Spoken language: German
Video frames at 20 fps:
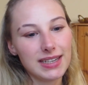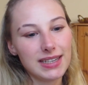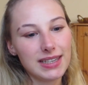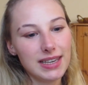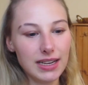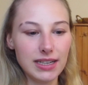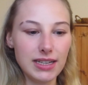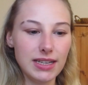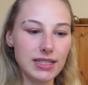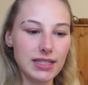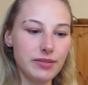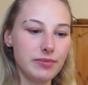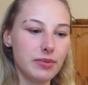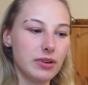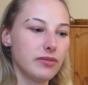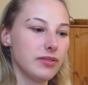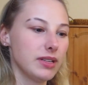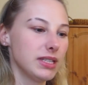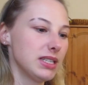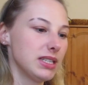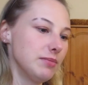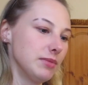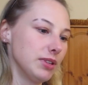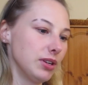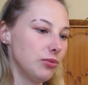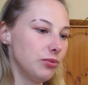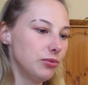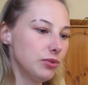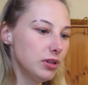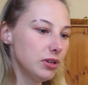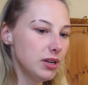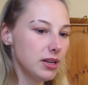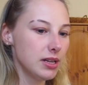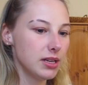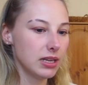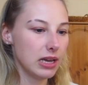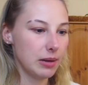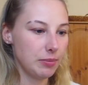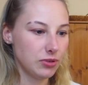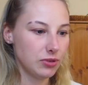Ja, die erste Woche war ziemlich cool.
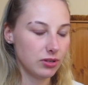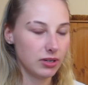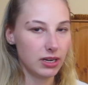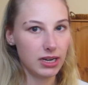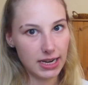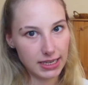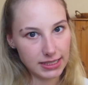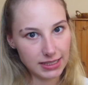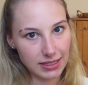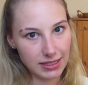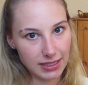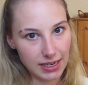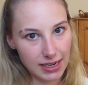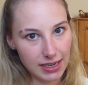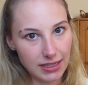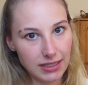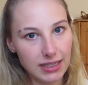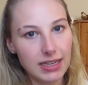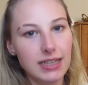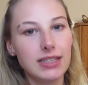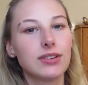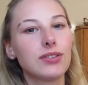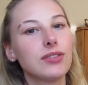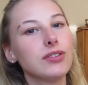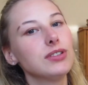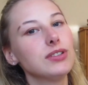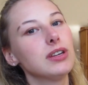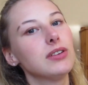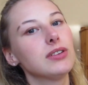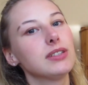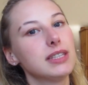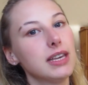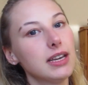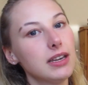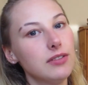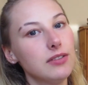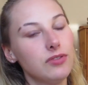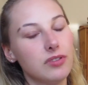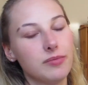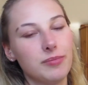Ich habe schon einen ersten Teil gedreht, da könnt ihr auch sehr
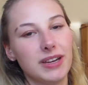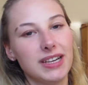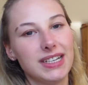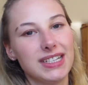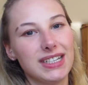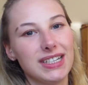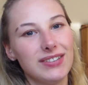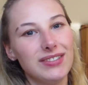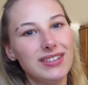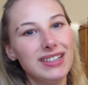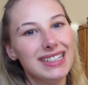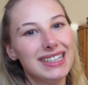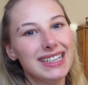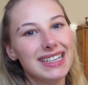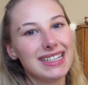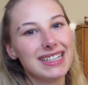gerne vorbeischauen.